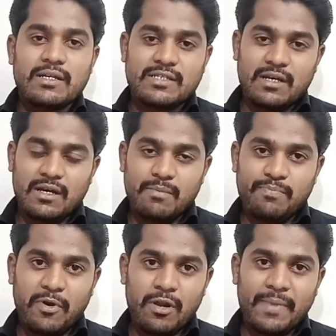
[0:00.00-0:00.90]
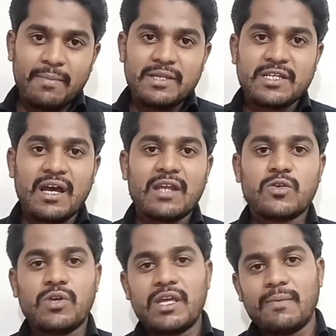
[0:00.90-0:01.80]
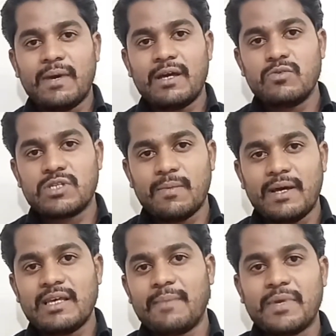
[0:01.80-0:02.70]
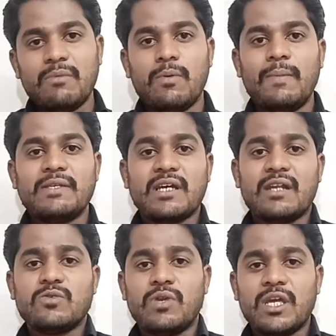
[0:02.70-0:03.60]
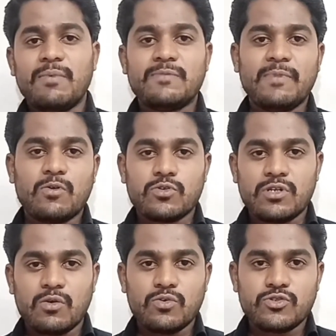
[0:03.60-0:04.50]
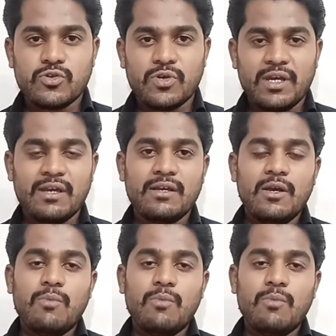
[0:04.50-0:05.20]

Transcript: पावर बैंक में चार्ज होने के बाद उसके बाद आपके मोबाइल में चार्ज होने के बीच में कुछ ना कुछ जो है